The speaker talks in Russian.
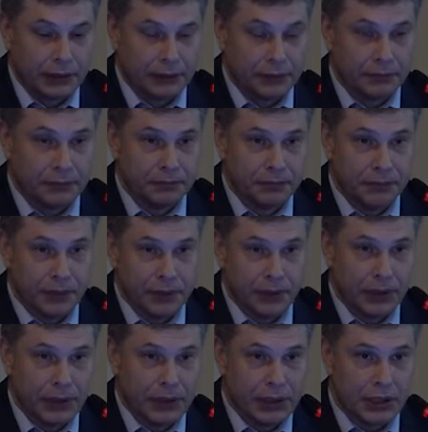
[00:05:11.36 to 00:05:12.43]
Э,
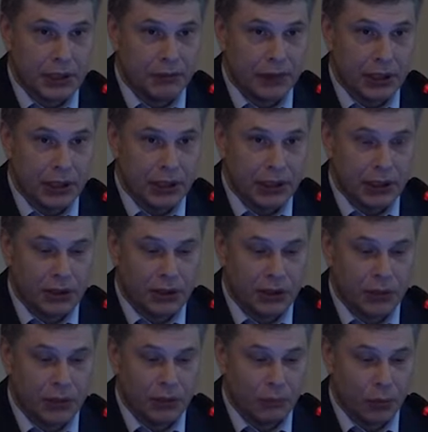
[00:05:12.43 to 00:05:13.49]

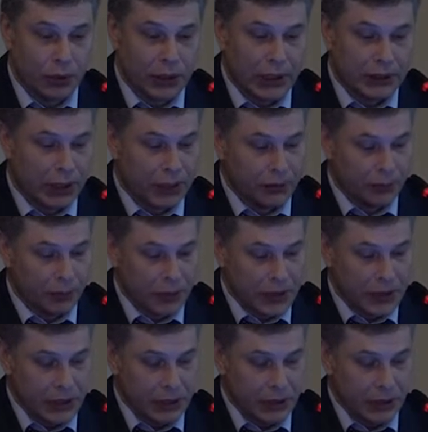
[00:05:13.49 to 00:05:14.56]
Изготовление под
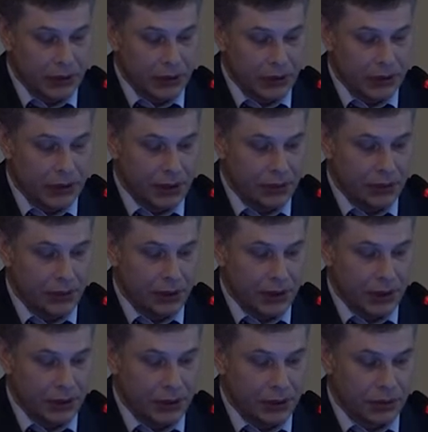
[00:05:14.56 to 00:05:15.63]
конкретного пациента,
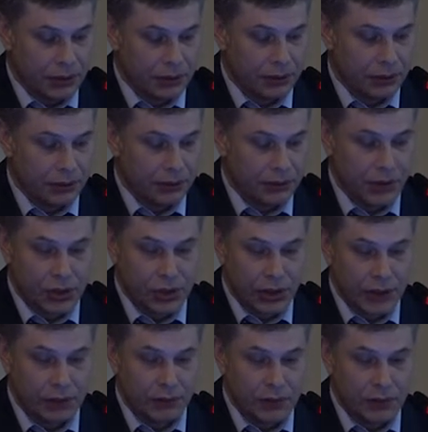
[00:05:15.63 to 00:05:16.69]
естественно, нас э,
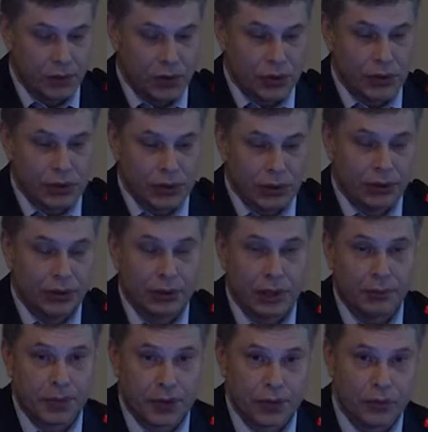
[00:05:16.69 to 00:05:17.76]
лишает
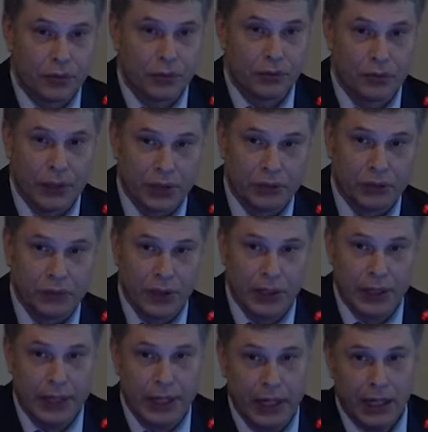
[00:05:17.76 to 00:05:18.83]
возможности интероперационного
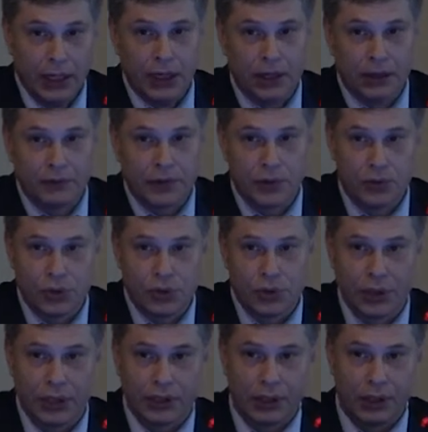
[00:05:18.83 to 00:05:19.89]
маневра. Э, в
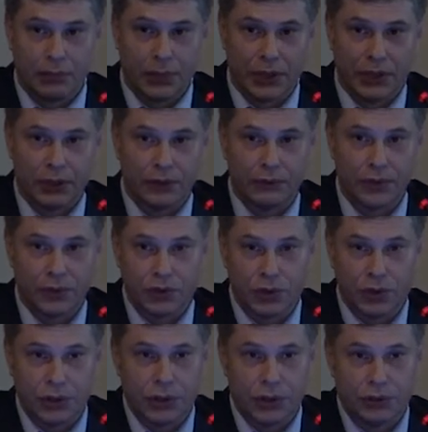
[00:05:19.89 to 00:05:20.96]
случаях, когда мы
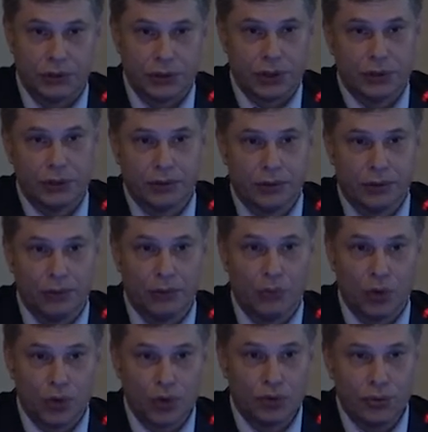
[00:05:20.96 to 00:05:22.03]
вынуждены делать
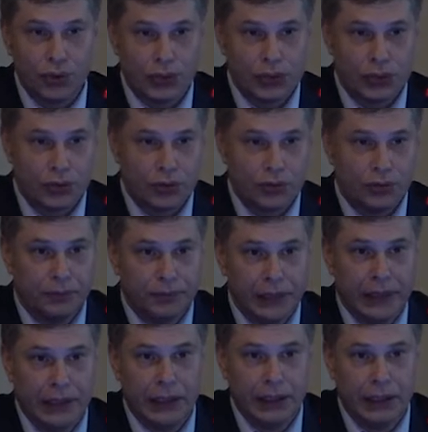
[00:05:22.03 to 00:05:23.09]
большую
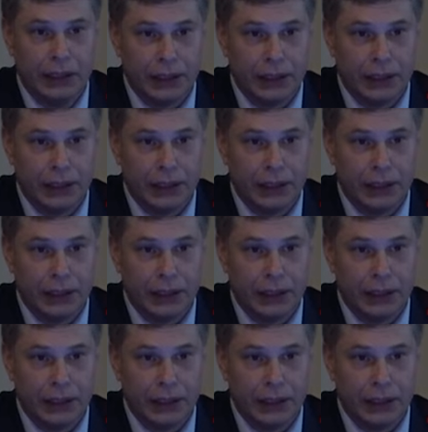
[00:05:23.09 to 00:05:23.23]
резекцию